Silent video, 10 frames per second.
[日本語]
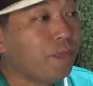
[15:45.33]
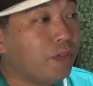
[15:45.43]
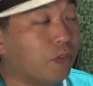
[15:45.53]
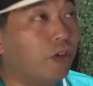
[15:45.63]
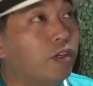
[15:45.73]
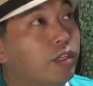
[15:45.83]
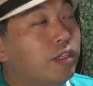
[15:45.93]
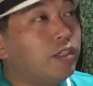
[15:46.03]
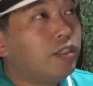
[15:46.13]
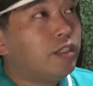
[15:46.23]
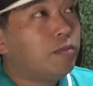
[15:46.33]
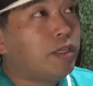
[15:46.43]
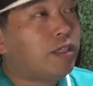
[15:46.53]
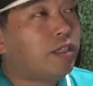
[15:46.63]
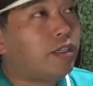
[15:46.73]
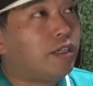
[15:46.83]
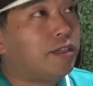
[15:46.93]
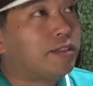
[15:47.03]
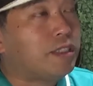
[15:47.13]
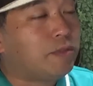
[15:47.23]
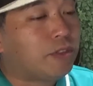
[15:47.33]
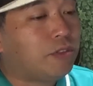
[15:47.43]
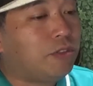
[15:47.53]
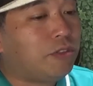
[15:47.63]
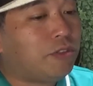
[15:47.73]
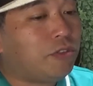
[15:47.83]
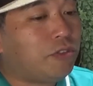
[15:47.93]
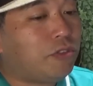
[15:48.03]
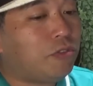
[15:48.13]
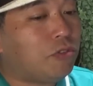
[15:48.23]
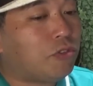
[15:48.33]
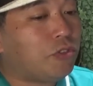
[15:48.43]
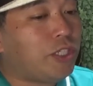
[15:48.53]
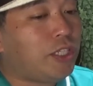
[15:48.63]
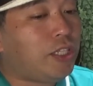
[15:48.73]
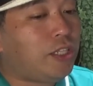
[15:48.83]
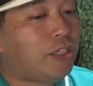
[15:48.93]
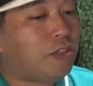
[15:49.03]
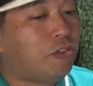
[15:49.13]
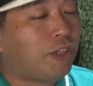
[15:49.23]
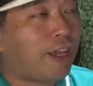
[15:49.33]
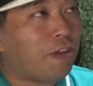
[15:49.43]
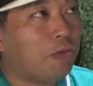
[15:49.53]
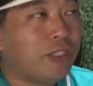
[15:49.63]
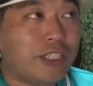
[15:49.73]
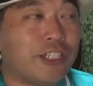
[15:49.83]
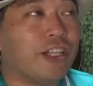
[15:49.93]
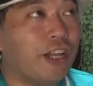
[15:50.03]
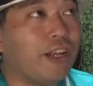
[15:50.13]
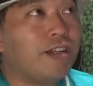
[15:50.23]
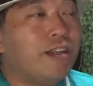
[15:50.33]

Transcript: そうまあちょうど本当に急激に思い出しちゃってね